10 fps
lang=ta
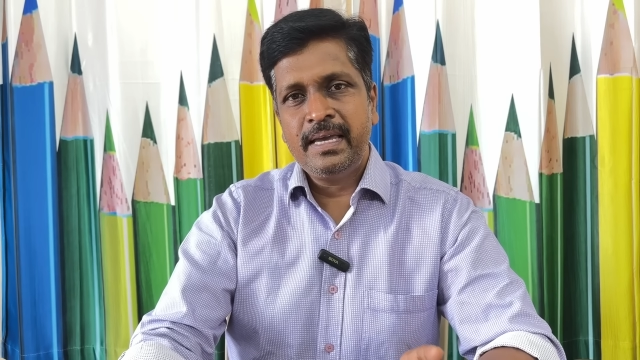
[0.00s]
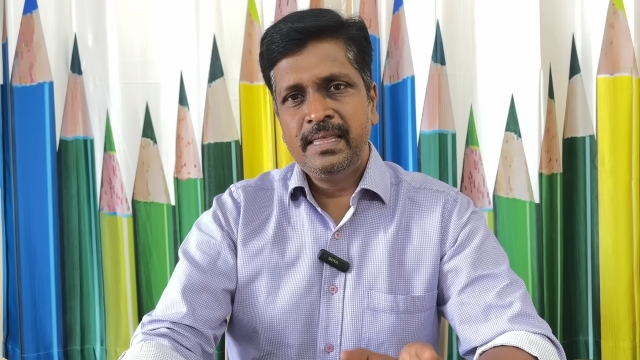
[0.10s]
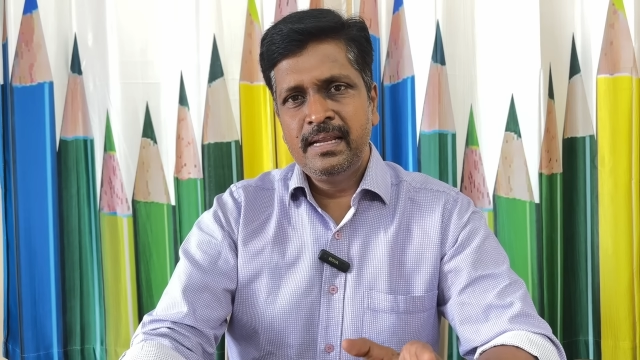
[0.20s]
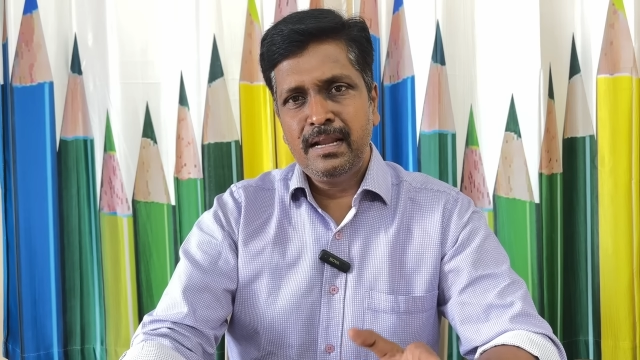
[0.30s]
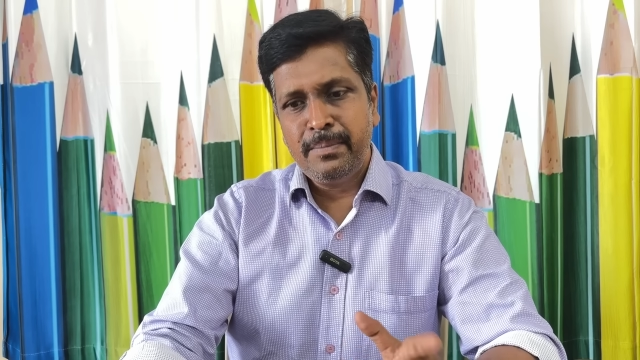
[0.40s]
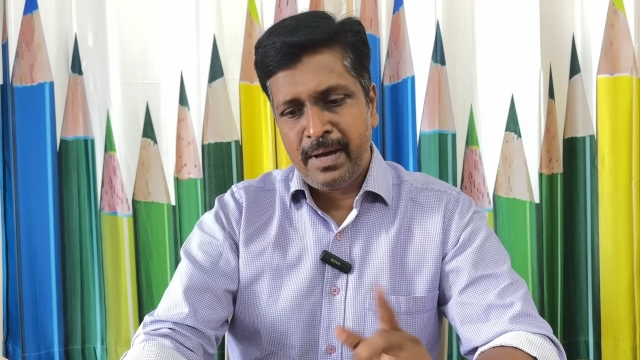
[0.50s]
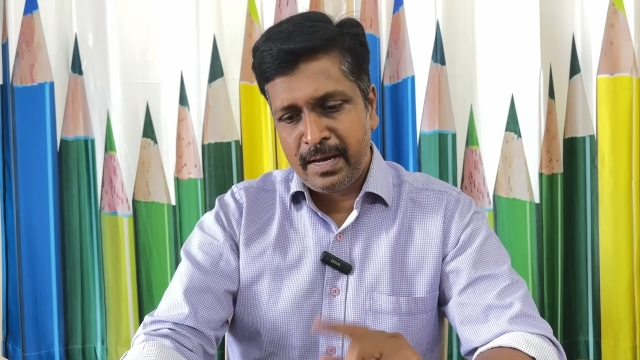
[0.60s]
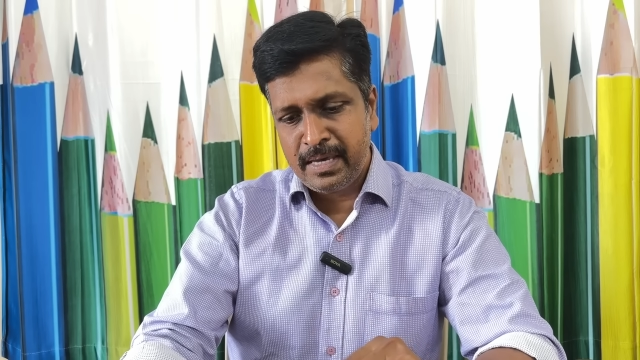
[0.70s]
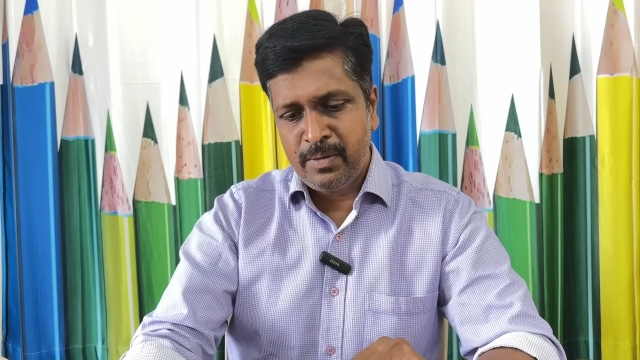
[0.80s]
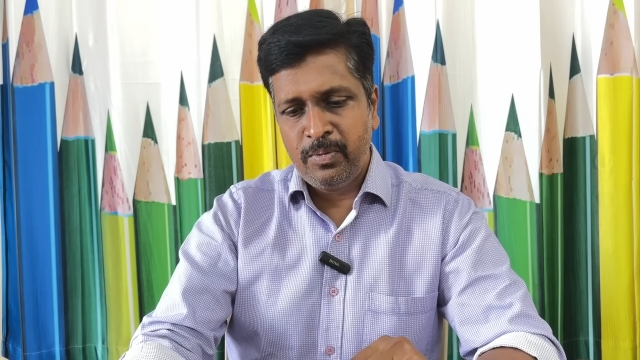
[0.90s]
இது இல்லாமல்
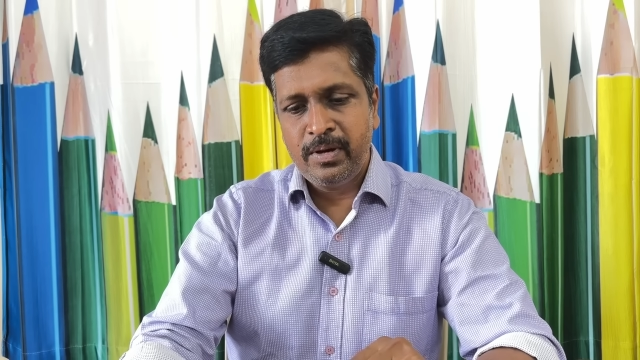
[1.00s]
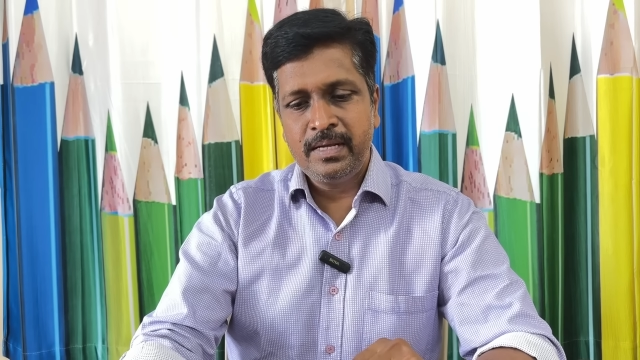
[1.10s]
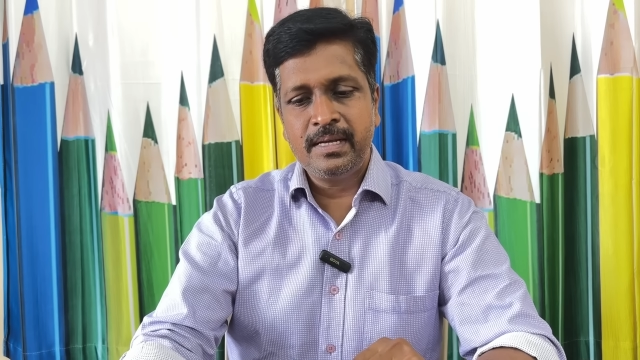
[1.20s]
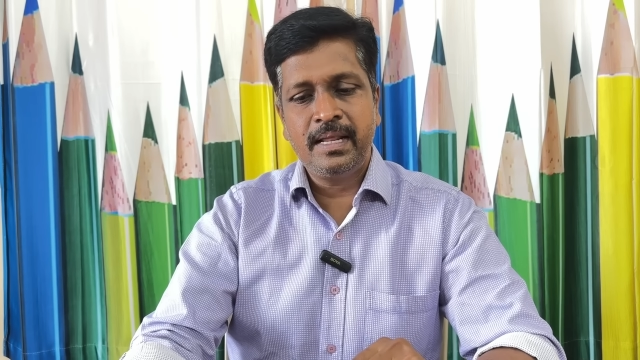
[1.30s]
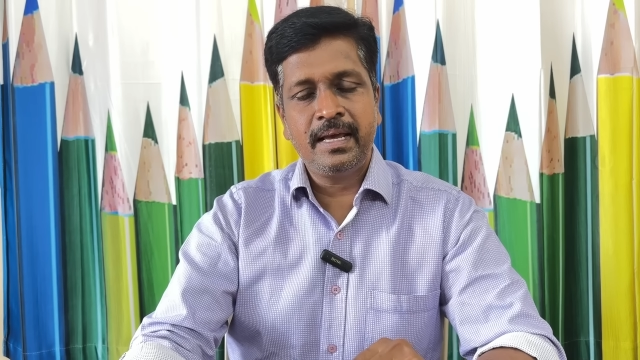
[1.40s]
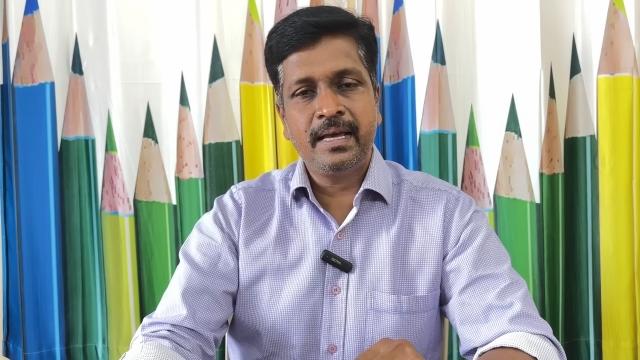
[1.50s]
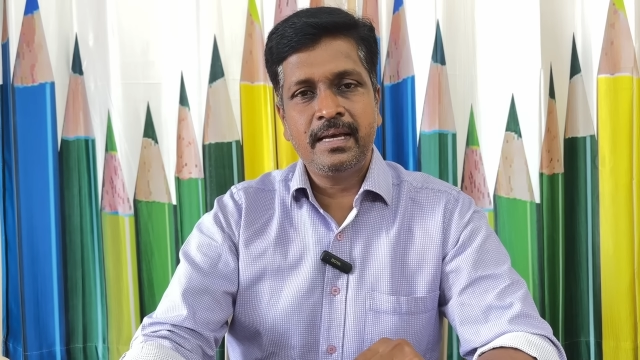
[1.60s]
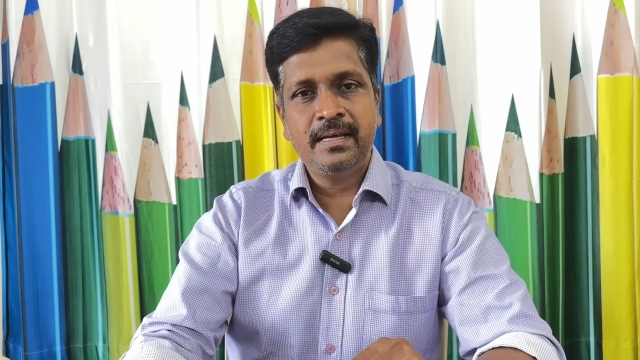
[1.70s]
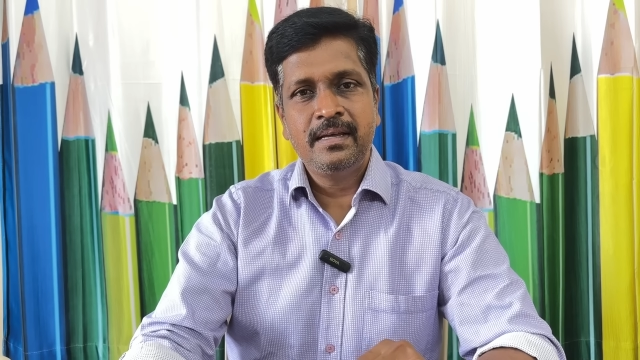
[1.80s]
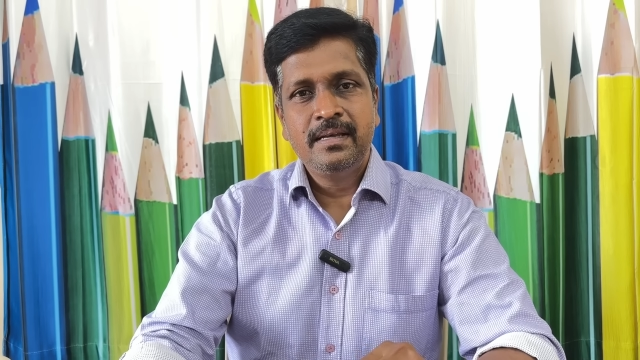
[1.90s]
அங்கேயும் போயிருக்கிறார் எங்கே
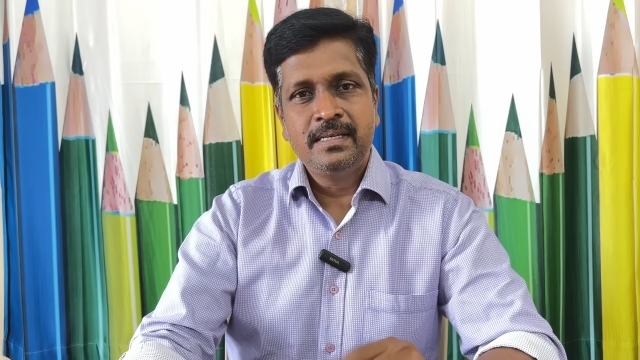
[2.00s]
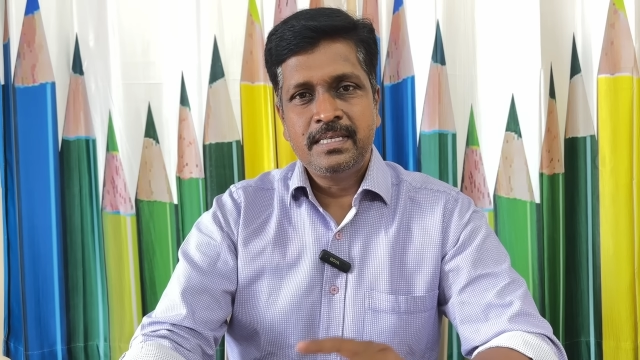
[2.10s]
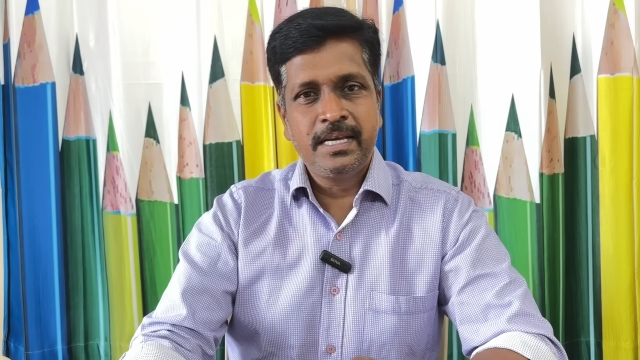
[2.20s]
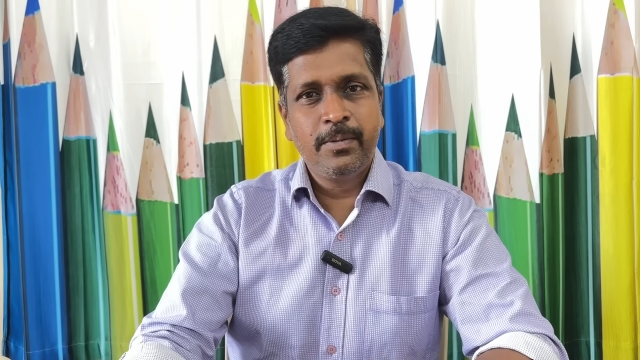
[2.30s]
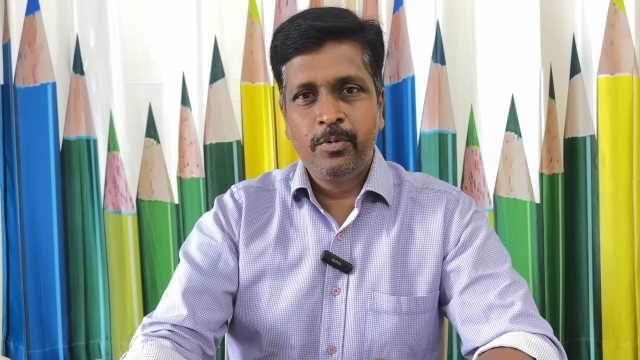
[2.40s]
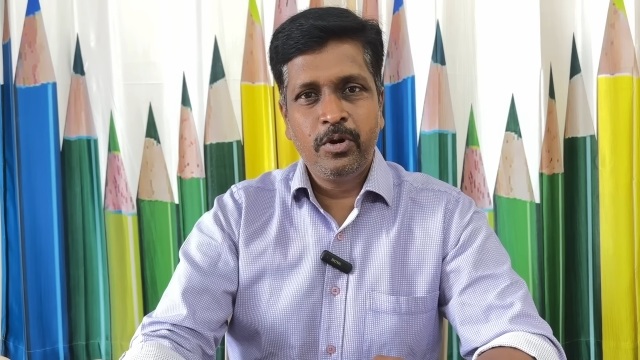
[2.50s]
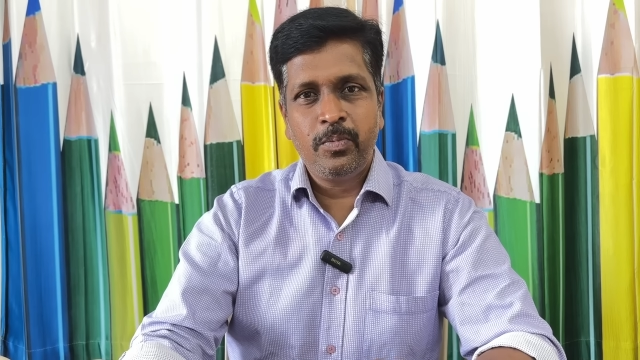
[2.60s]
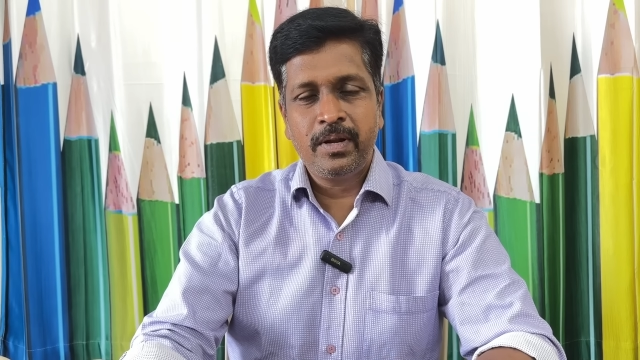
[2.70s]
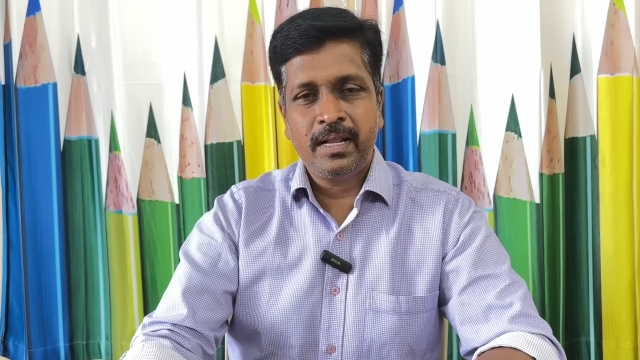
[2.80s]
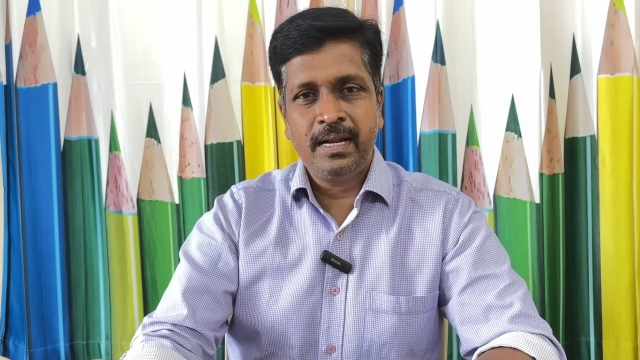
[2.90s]
சிங்கப்பூருக்கு
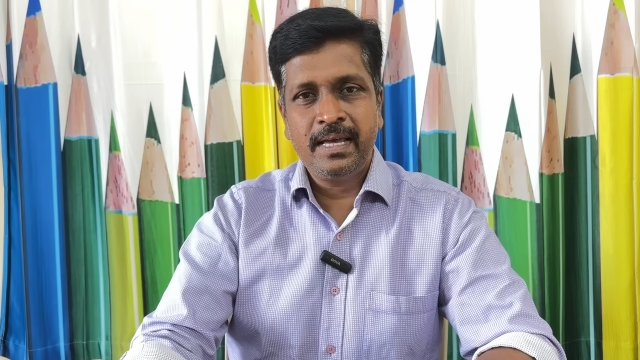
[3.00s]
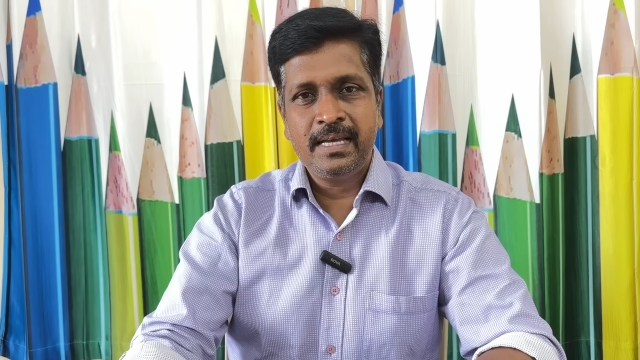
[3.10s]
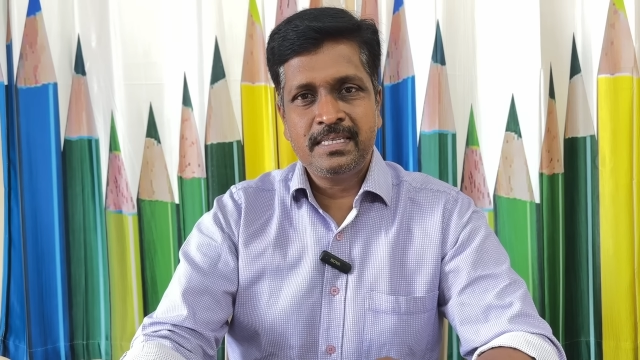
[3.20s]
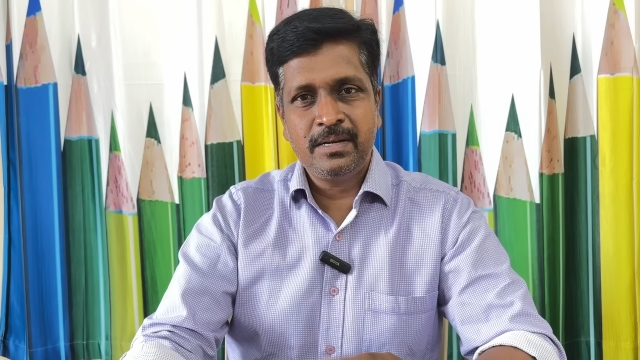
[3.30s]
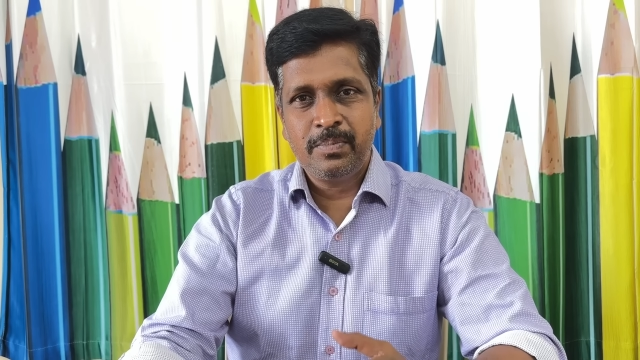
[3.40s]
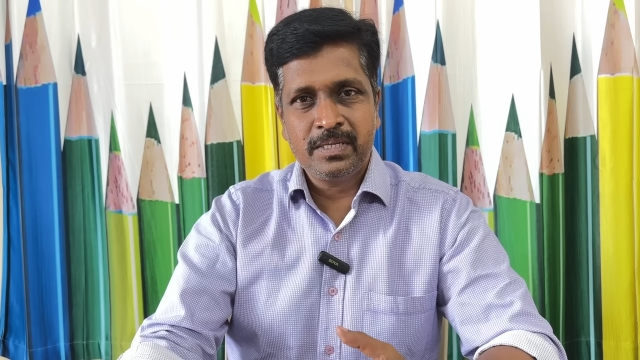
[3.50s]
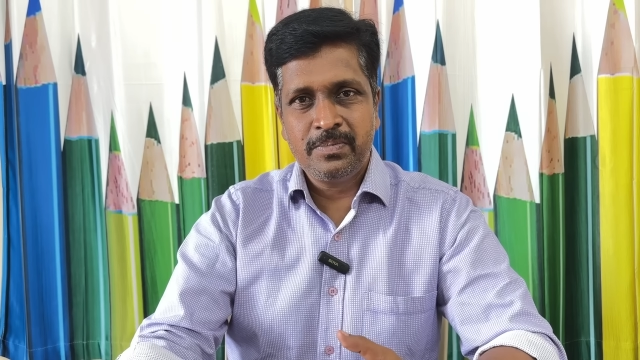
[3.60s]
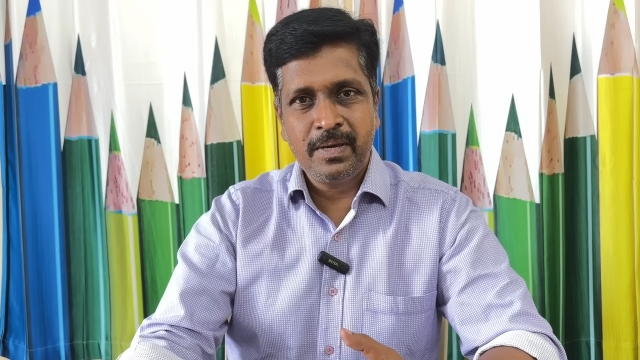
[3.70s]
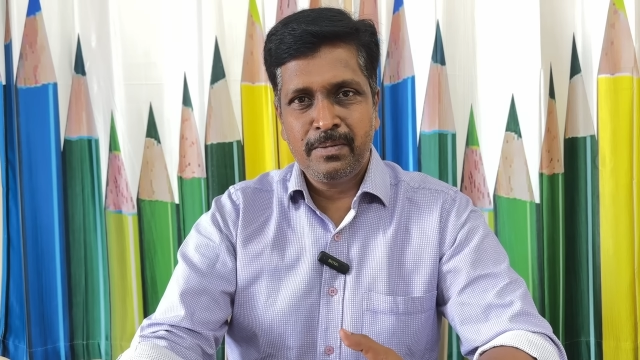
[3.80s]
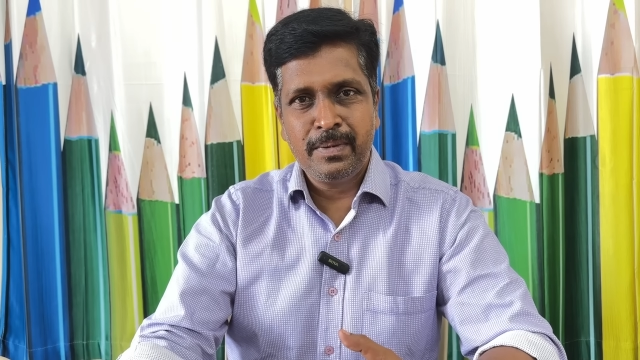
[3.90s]
போனார்ல ஏசியன்
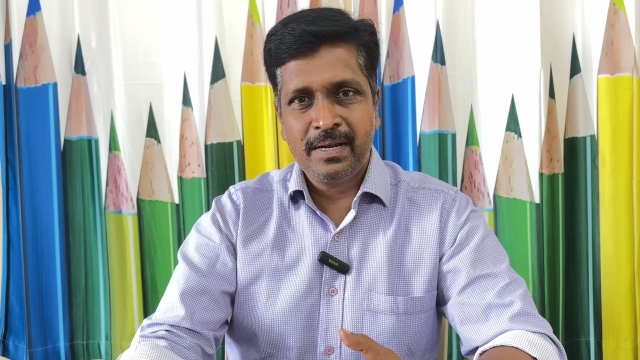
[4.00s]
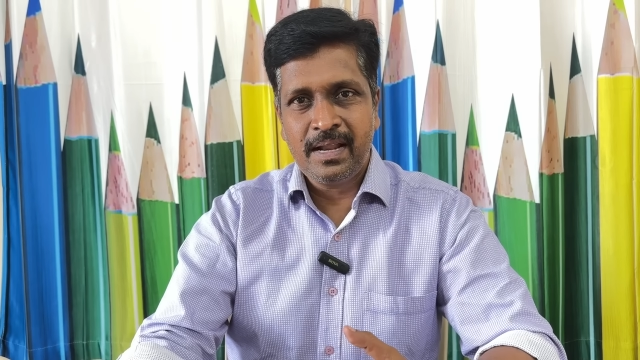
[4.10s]
பசிபிக் மீட்டில்